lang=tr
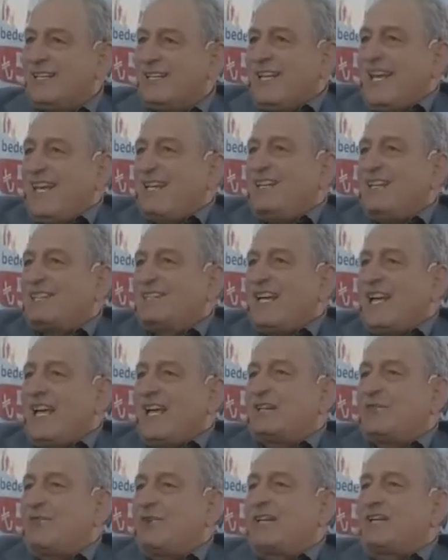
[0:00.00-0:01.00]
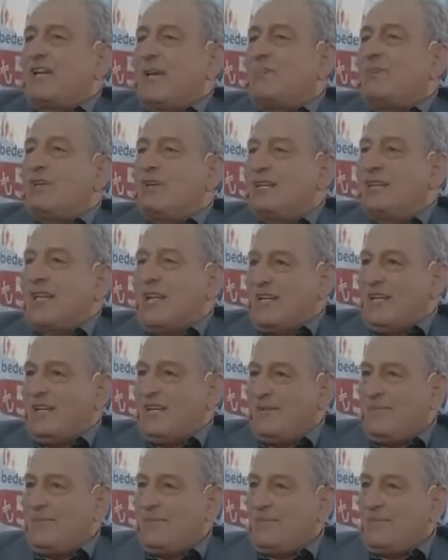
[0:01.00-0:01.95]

kendisi et ve kemiği değil